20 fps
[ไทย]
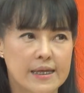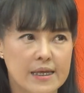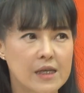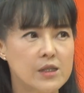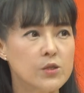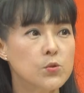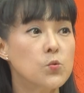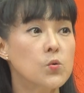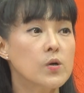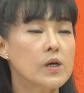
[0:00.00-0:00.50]
อ
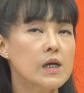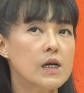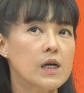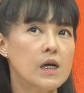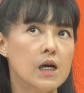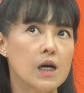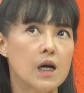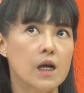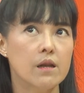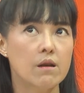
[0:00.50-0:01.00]
ย่าสูง
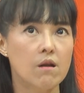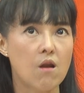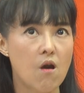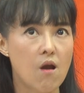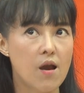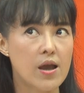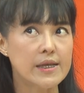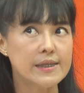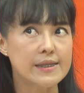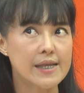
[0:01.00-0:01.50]
เกิน
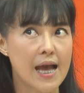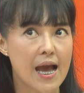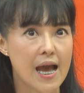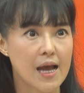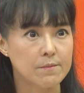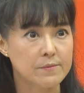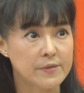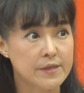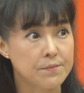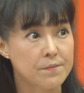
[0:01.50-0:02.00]

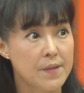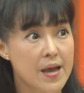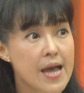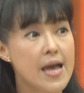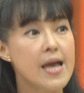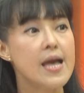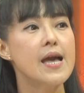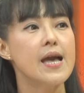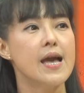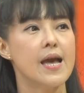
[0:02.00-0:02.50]

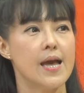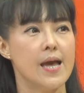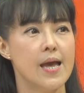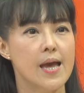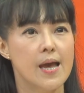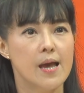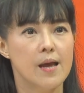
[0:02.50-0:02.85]
135 ค่